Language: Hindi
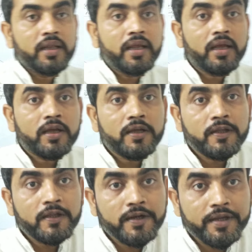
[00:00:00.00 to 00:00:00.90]

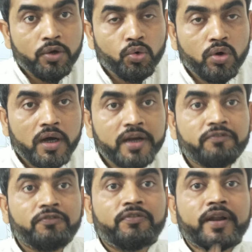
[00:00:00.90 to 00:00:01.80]
रे रे होगा
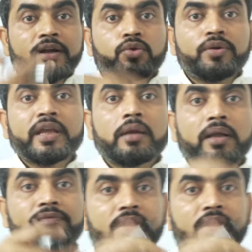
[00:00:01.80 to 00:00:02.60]
रिफ्लेक्ट होने के बाद फिर